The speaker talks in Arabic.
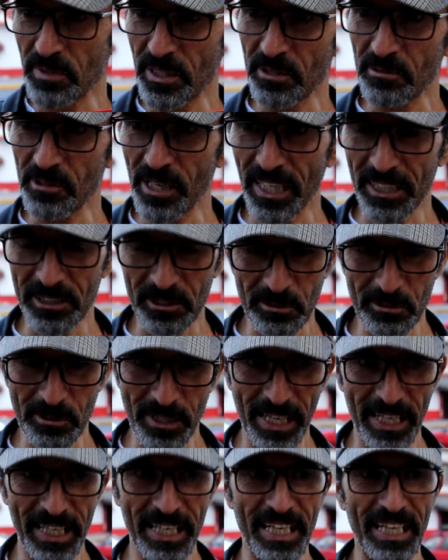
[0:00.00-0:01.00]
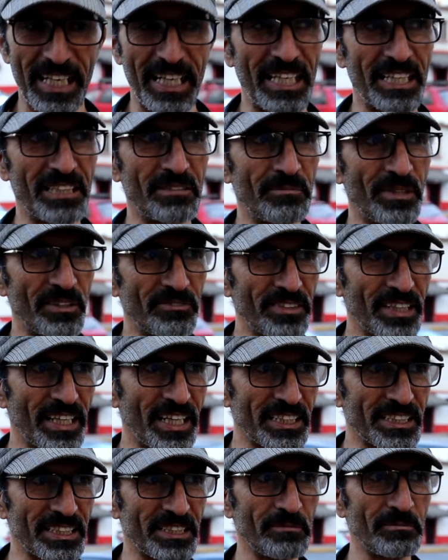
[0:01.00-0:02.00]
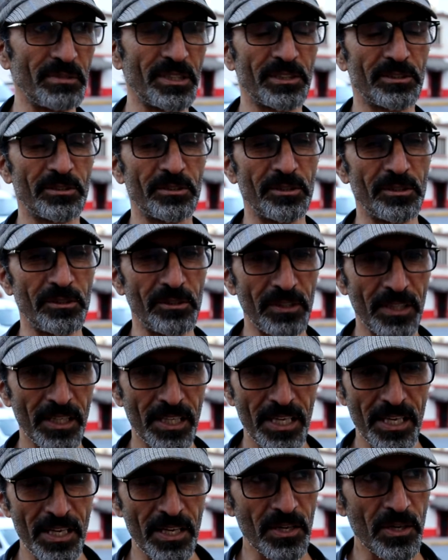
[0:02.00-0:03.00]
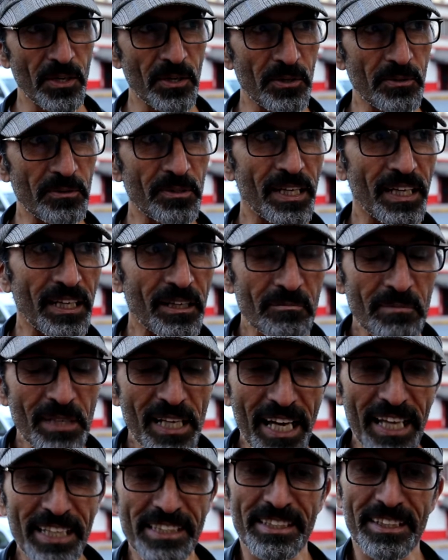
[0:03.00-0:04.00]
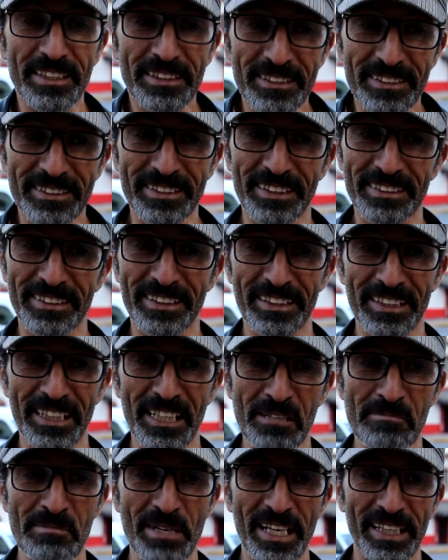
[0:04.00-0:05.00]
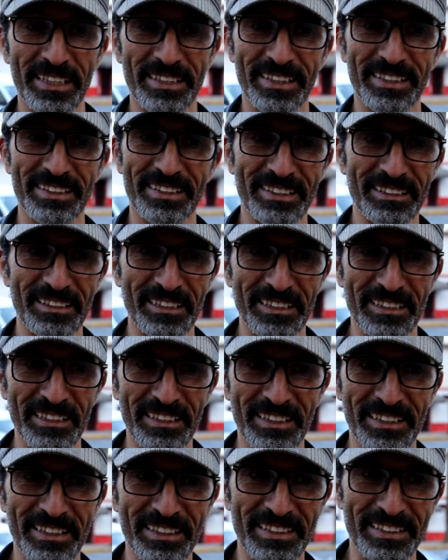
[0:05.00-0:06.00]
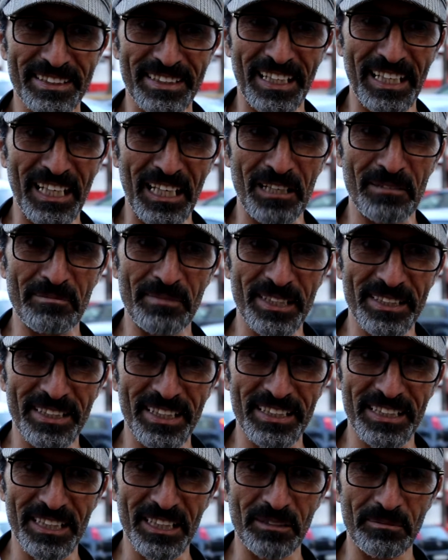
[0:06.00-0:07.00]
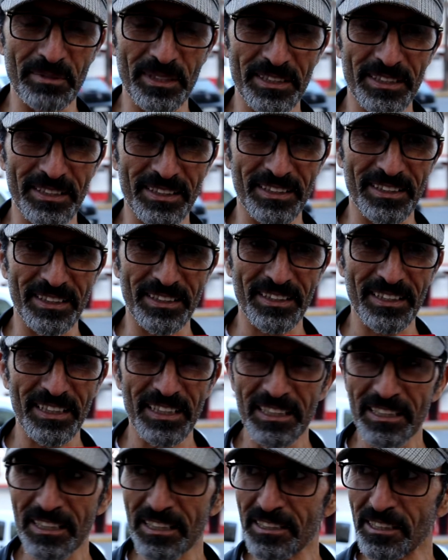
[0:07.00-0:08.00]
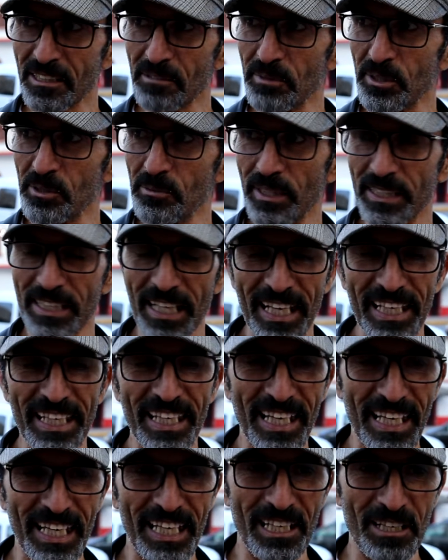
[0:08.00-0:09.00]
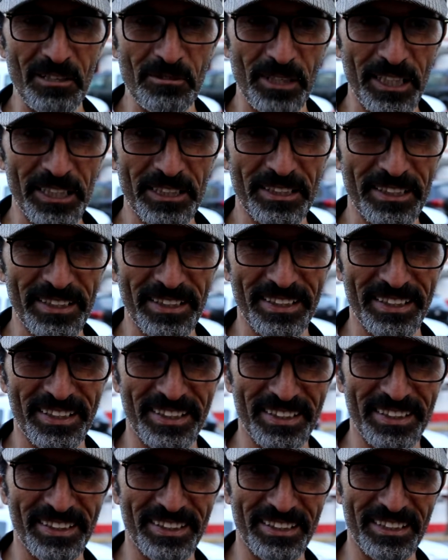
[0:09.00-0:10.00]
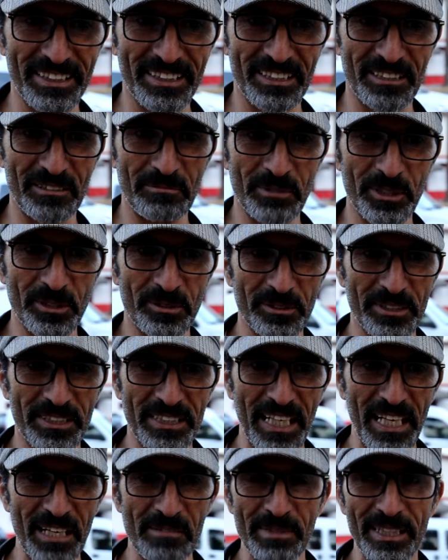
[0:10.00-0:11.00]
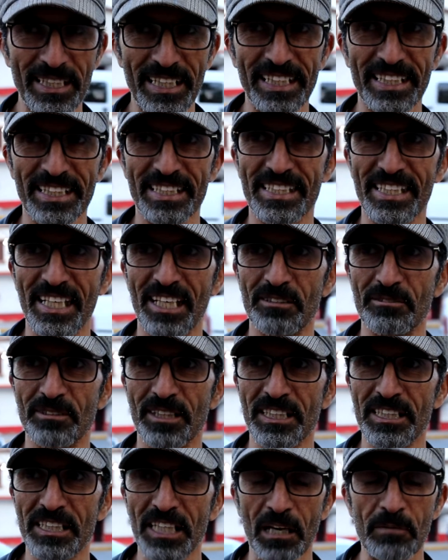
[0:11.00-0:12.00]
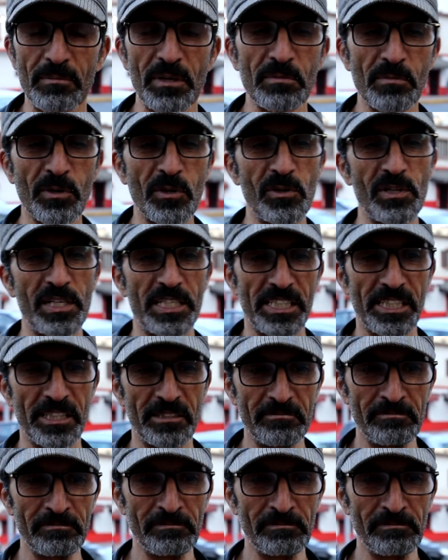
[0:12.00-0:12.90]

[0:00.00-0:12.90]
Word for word: بين واحد وواحد ما فيهاش سميتو هو من الاحسن تنظن انا من الاحسن تغلق المساجد باش نضمنوا بعدا على الاقل واحد آه، سميتو السلامه الانسان وداك الشيء قبل من كل شيء